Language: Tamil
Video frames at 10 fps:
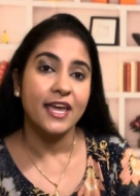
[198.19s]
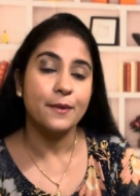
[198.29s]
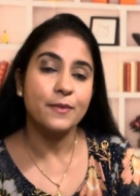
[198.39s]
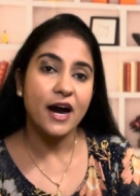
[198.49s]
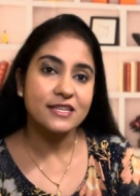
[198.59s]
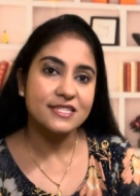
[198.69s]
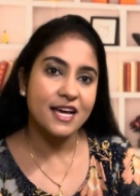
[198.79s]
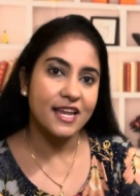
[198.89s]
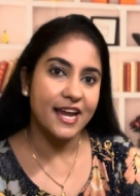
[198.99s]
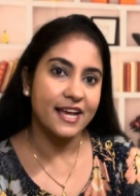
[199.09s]
என்
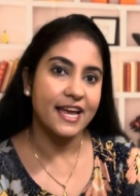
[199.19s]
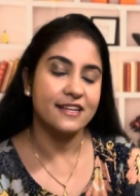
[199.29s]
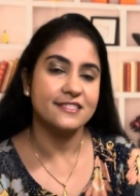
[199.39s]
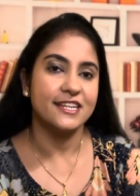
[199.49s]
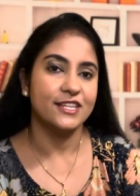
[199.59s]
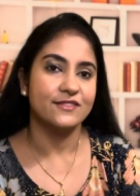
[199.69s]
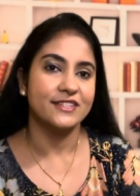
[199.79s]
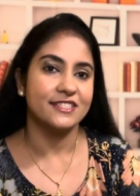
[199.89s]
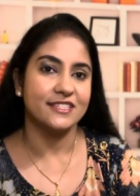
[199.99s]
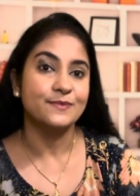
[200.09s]
பாஸ்னால எனக்கு ஆன்சைட்டி
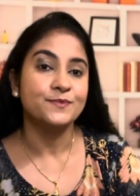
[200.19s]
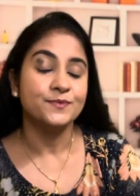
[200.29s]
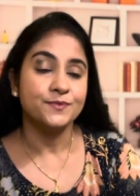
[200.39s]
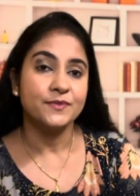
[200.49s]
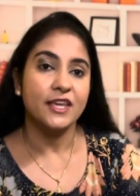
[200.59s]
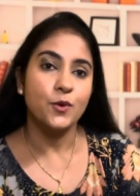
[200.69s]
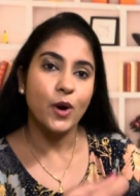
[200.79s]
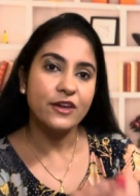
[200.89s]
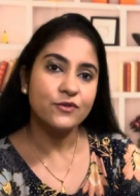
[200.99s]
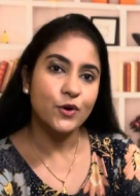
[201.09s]
வருது என்
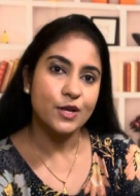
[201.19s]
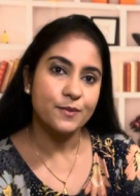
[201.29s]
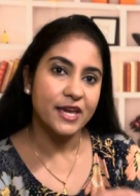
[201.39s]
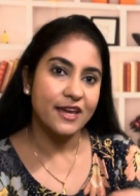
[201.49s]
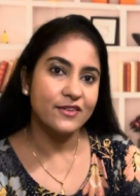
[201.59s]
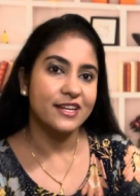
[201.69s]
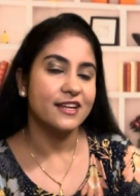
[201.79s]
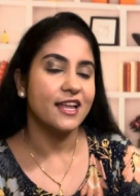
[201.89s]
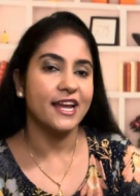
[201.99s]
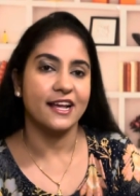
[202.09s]
ஒய்ஃபோட
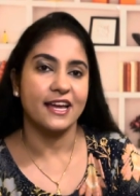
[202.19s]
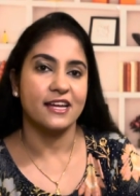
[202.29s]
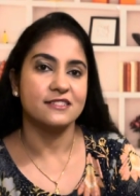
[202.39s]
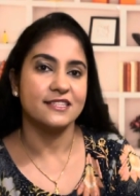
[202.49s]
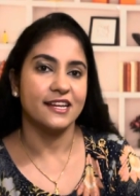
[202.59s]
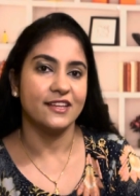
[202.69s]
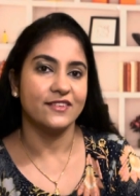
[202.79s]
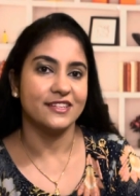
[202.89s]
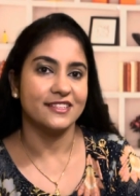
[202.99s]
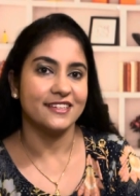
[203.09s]
பிஹேவியர்னால எனக்கு ஆன்சைட்டி
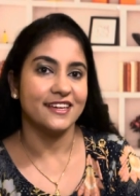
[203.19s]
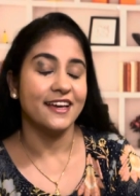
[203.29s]
வருது